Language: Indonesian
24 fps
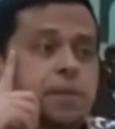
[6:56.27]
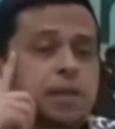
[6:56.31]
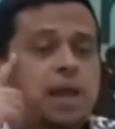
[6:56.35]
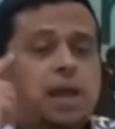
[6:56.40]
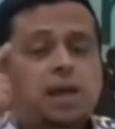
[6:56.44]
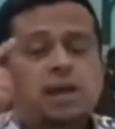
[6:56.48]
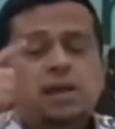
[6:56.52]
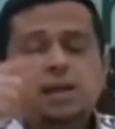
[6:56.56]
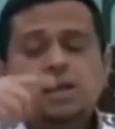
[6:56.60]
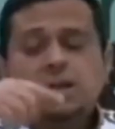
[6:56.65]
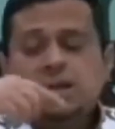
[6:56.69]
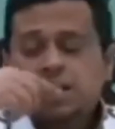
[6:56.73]

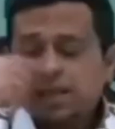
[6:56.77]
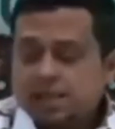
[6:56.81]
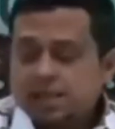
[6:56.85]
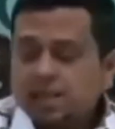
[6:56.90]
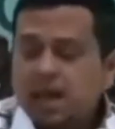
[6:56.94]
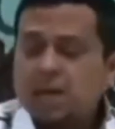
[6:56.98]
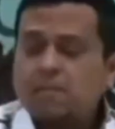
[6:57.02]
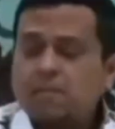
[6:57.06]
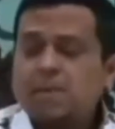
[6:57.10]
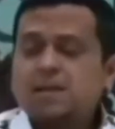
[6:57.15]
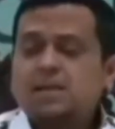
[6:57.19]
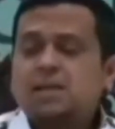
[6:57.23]
Nah,
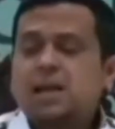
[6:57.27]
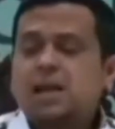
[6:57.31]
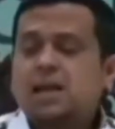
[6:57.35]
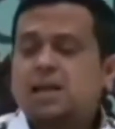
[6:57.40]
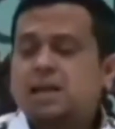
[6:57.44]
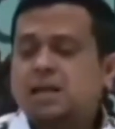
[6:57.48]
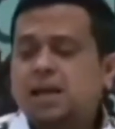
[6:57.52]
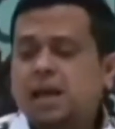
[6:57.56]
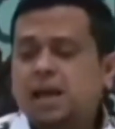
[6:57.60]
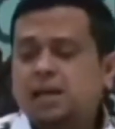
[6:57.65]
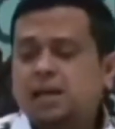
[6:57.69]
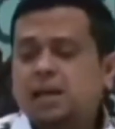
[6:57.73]
sahabat
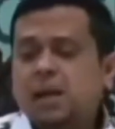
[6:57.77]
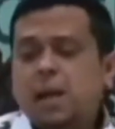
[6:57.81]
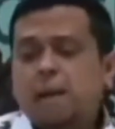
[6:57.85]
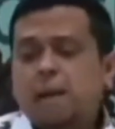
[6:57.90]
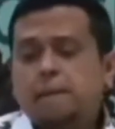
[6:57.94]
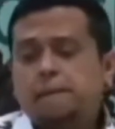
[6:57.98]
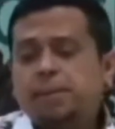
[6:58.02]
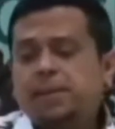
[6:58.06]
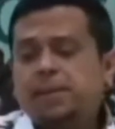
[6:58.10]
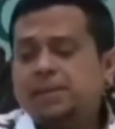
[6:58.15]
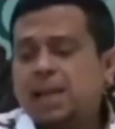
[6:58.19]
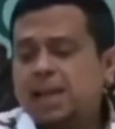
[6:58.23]
sekalian,
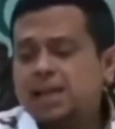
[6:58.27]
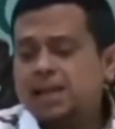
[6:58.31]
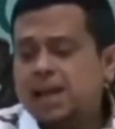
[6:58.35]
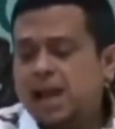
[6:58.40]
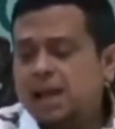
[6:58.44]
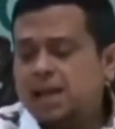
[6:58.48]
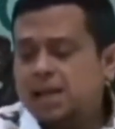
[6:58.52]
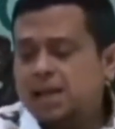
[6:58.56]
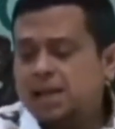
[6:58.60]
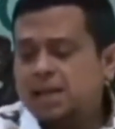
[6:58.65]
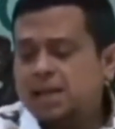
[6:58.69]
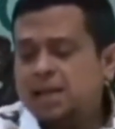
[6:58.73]

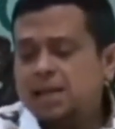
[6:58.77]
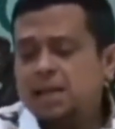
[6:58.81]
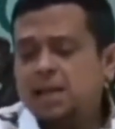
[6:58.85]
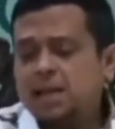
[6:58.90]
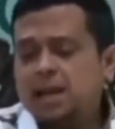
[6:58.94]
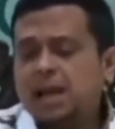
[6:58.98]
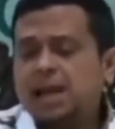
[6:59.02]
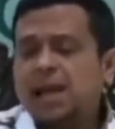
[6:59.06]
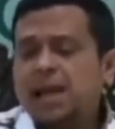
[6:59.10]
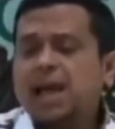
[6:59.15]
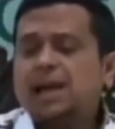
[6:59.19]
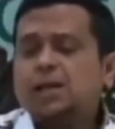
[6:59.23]
pertanyaan
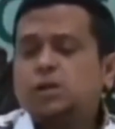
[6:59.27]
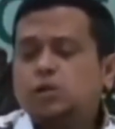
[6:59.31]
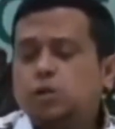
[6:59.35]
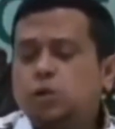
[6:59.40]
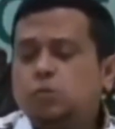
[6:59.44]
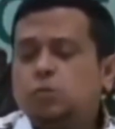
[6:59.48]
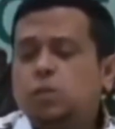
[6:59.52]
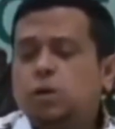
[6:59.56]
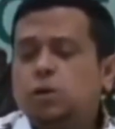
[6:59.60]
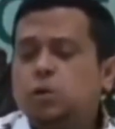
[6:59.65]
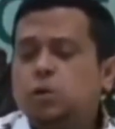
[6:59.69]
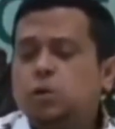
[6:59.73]
ini langsung